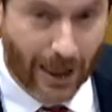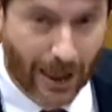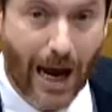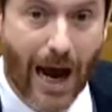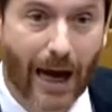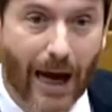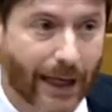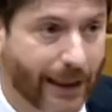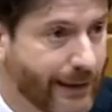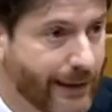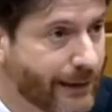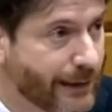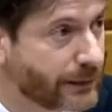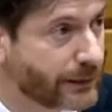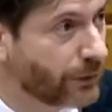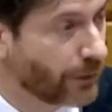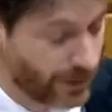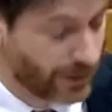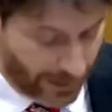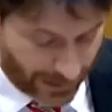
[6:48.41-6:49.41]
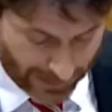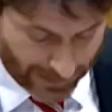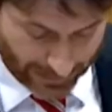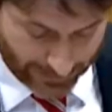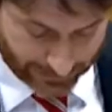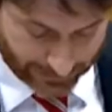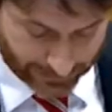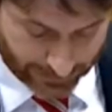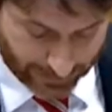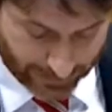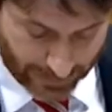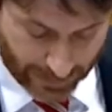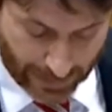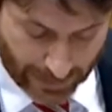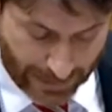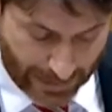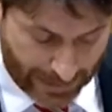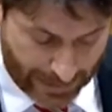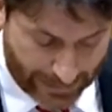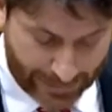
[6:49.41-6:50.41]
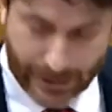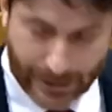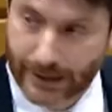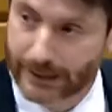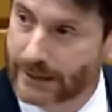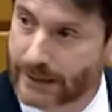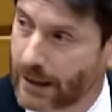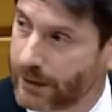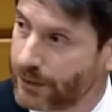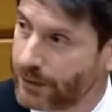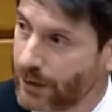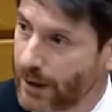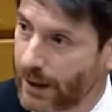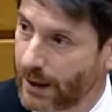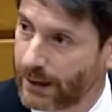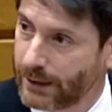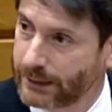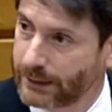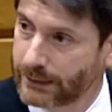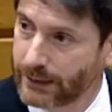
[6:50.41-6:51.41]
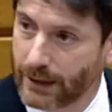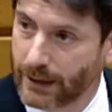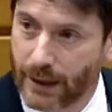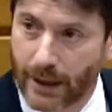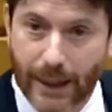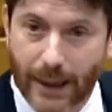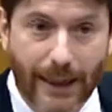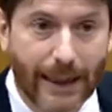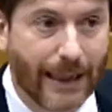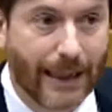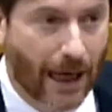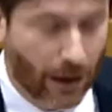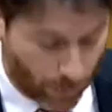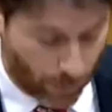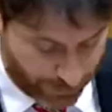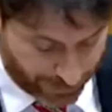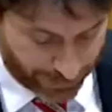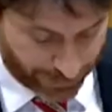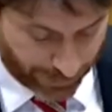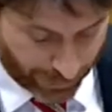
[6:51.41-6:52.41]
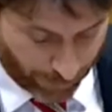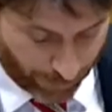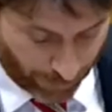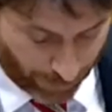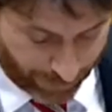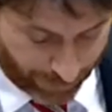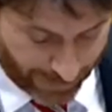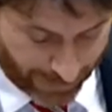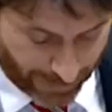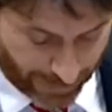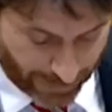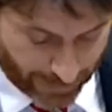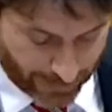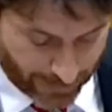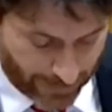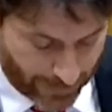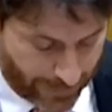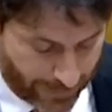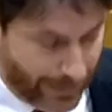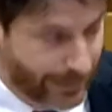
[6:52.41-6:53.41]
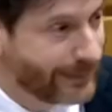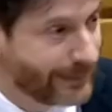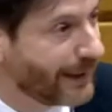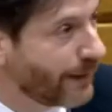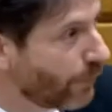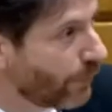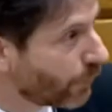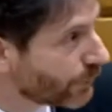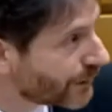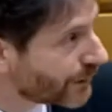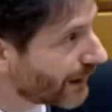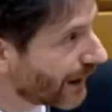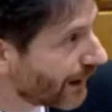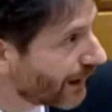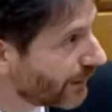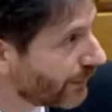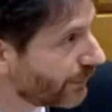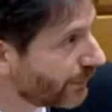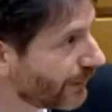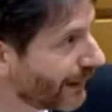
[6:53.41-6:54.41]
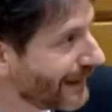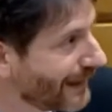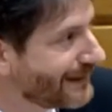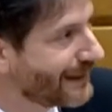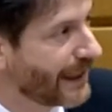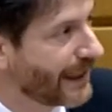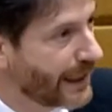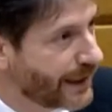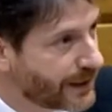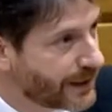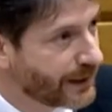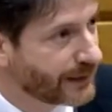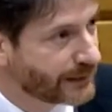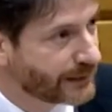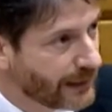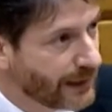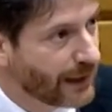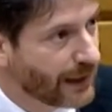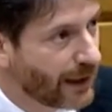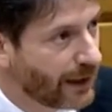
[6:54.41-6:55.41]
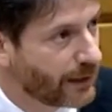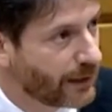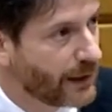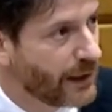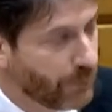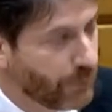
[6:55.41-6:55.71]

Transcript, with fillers: agentes sociales, redes nacionales y la Comisión Europea, demostrando esta necesidad y